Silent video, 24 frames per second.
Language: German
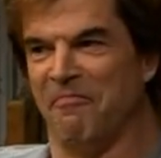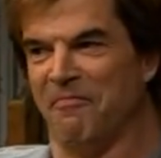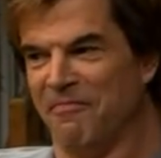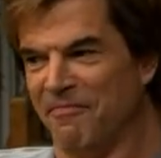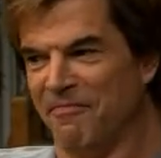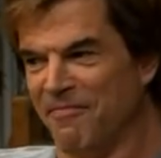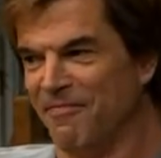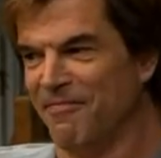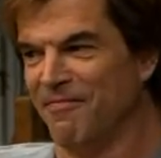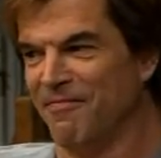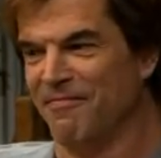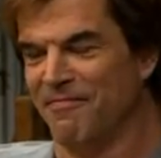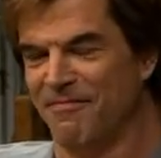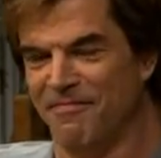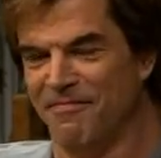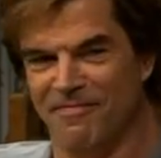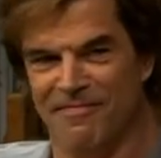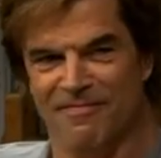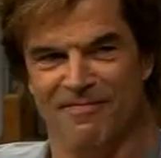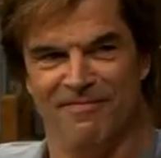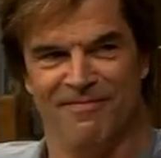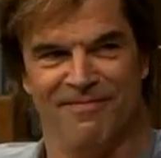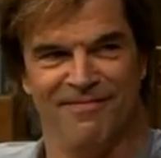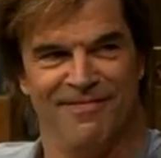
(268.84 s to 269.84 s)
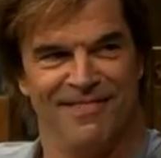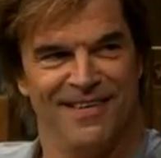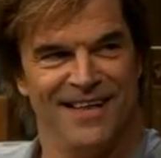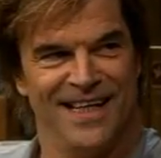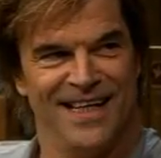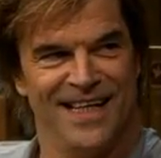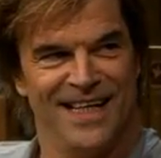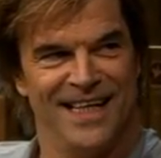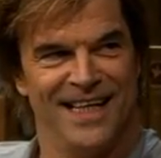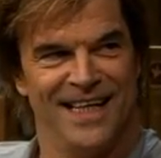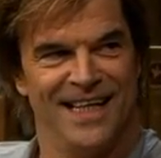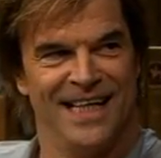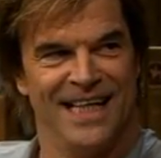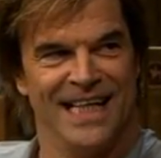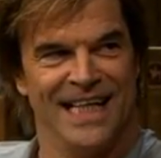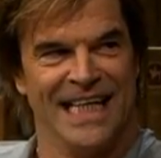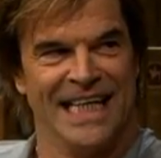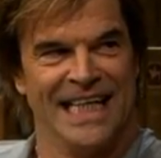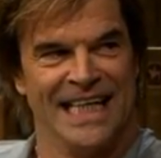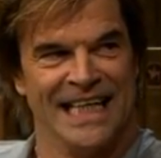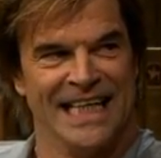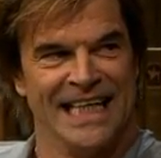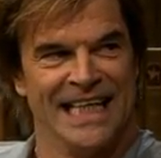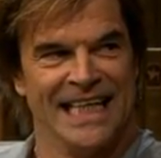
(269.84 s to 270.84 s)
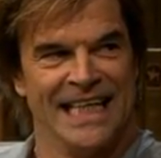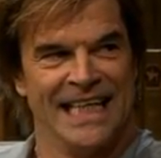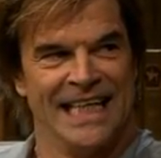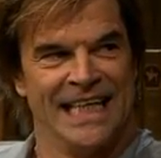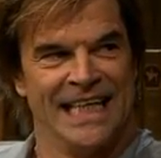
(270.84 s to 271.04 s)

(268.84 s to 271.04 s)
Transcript: ja das, das ist eine totale Auszeichnung für einen Song.